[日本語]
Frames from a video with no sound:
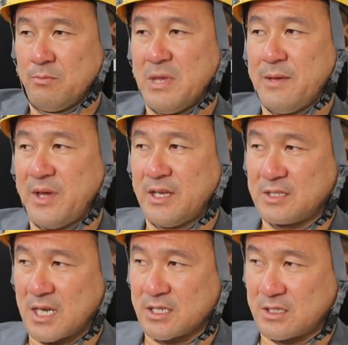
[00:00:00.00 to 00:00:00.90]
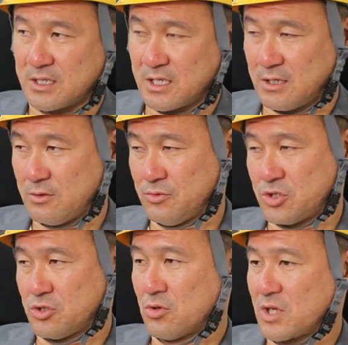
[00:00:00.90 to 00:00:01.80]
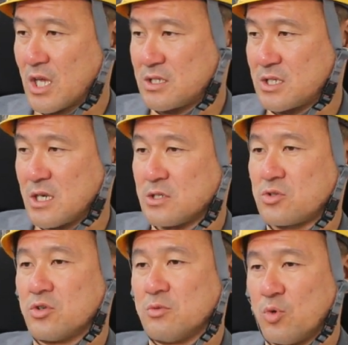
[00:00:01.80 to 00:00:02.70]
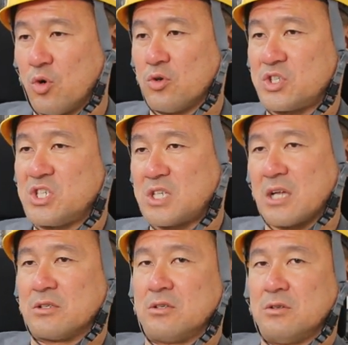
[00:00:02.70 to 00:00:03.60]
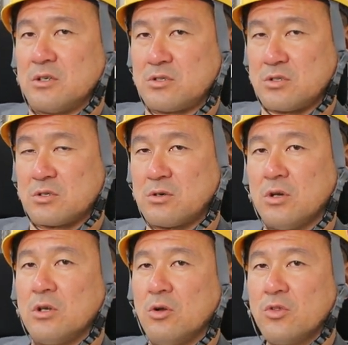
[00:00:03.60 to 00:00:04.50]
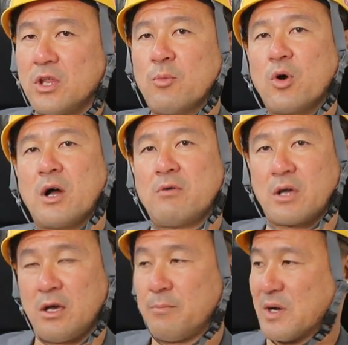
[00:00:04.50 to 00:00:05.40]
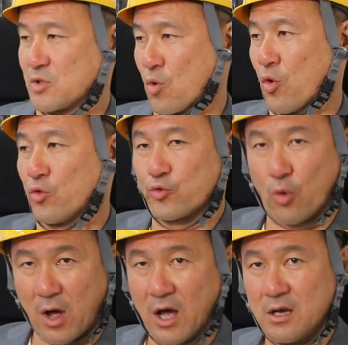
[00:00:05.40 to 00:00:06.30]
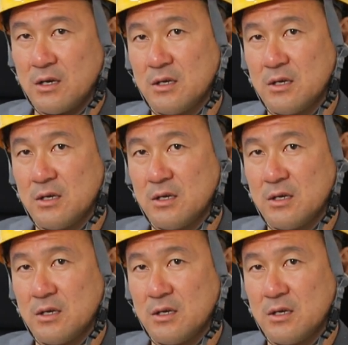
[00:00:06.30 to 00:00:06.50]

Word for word: 目減りさしてだってうちの決算書にも資産っていうのがすっごいいろんなもんがあるわけパソコンとか、